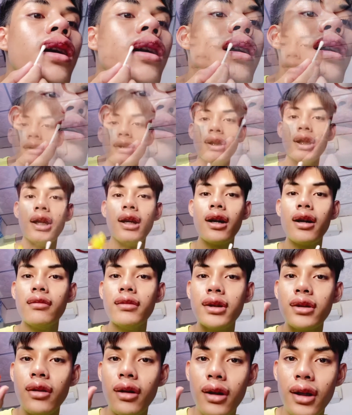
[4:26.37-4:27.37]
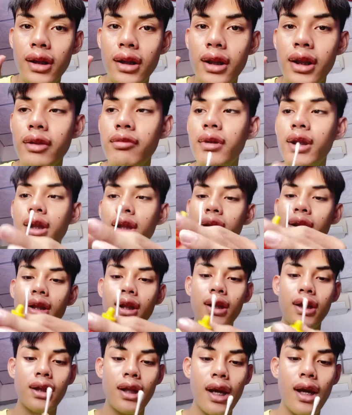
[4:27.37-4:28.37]
เสร็จแล้วก็มาต่อกันที่เบตา
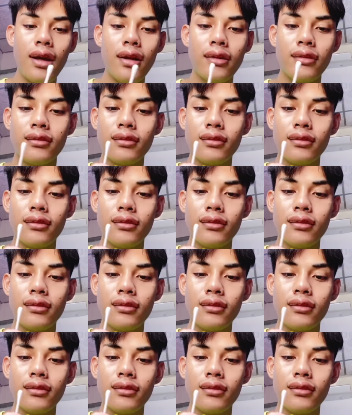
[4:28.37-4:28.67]
ดีนนะ